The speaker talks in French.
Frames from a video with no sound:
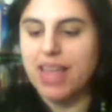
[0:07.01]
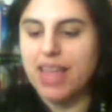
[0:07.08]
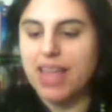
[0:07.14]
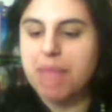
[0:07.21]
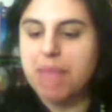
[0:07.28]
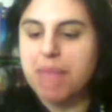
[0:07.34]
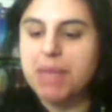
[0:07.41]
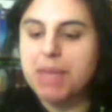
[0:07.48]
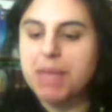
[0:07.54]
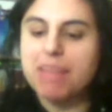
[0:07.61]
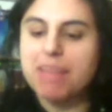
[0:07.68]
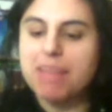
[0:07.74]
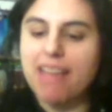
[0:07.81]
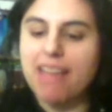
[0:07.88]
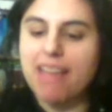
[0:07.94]
Mais
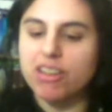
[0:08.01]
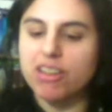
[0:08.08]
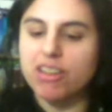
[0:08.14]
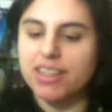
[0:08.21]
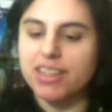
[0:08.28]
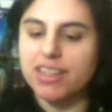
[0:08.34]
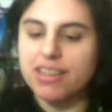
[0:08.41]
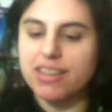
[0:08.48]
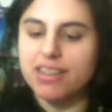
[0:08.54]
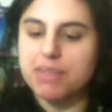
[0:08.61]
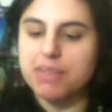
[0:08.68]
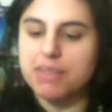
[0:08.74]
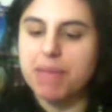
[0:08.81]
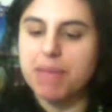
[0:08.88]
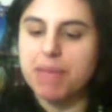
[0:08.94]
Matai Corinne et
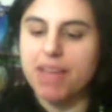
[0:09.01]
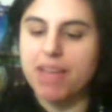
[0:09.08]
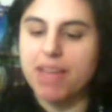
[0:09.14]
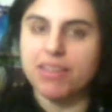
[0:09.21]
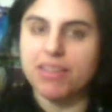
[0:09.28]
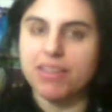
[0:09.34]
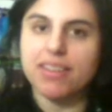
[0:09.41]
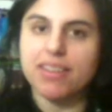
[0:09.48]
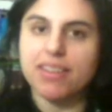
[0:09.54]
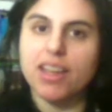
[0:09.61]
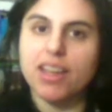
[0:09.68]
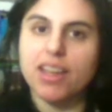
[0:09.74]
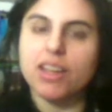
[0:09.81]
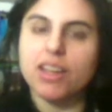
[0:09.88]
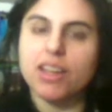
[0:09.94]
Shema Be'arvit.
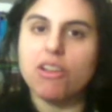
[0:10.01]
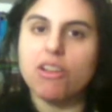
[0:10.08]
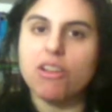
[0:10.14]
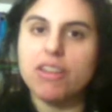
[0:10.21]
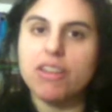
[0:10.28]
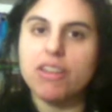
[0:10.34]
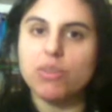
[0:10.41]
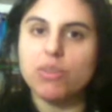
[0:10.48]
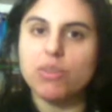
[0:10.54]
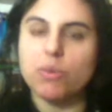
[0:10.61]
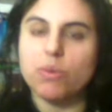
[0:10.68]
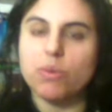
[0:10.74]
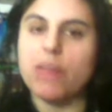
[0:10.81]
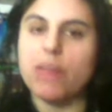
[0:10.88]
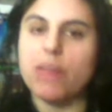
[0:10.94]
Quand lit-on
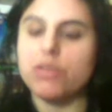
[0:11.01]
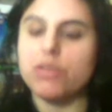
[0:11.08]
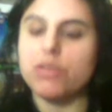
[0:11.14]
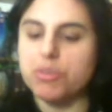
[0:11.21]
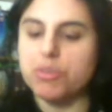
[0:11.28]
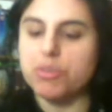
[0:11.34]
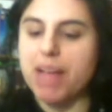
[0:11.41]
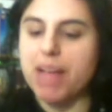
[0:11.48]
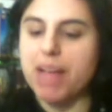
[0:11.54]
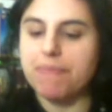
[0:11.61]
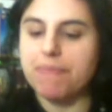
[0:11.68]
le Shema